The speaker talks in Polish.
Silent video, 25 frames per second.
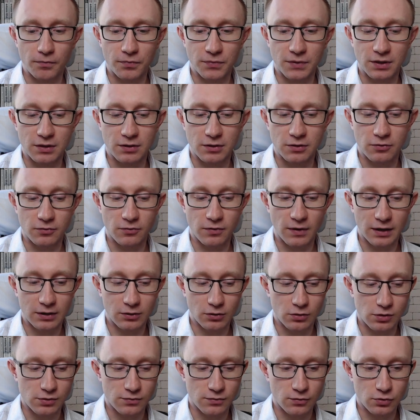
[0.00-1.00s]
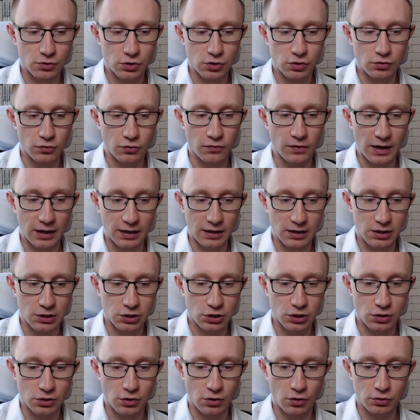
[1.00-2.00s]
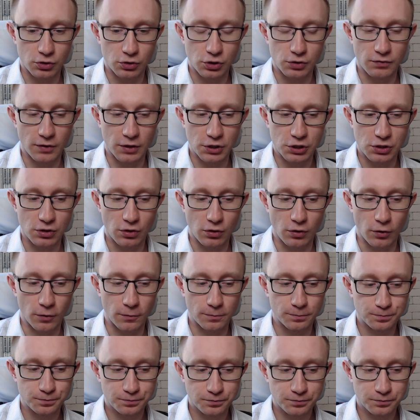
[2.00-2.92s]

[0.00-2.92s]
e, warto zwrócić uwagę, jeżeli chodzi właśnie o